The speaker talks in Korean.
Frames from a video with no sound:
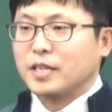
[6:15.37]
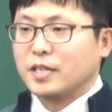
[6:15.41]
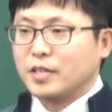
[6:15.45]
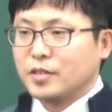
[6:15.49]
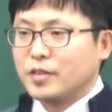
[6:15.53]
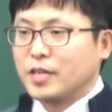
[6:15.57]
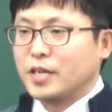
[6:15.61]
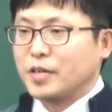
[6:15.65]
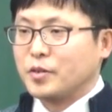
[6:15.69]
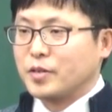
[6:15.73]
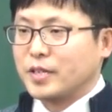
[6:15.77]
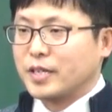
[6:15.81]

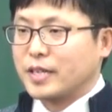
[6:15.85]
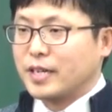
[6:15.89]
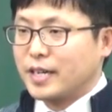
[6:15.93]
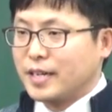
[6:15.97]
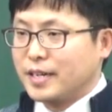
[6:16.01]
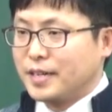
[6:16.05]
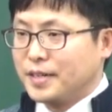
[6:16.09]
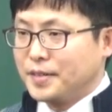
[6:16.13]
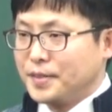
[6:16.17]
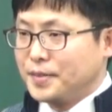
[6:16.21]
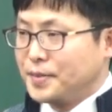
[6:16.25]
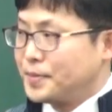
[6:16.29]
이런
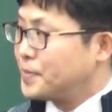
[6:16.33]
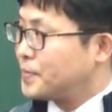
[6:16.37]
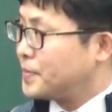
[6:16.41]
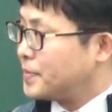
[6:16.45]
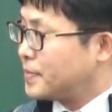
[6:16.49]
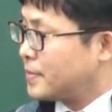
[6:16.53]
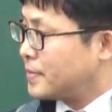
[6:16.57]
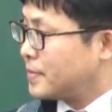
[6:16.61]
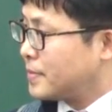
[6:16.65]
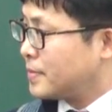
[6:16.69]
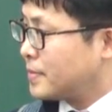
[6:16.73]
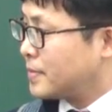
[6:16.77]
내용일까요?
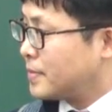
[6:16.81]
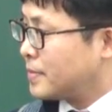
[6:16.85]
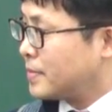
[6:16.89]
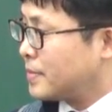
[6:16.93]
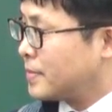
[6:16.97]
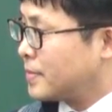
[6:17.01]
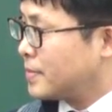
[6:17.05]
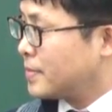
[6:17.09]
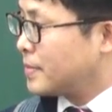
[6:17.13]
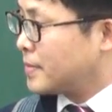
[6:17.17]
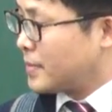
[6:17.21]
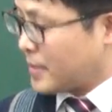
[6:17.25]

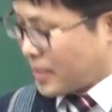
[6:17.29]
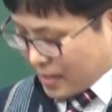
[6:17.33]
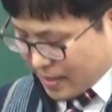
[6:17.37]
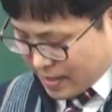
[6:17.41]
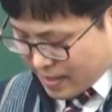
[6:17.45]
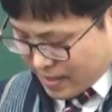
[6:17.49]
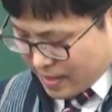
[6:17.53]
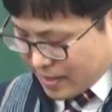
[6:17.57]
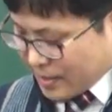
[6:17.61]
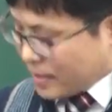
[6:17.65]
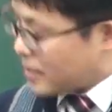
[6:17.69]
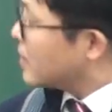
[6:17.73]

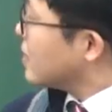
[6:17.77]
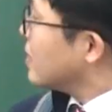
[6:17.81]
네.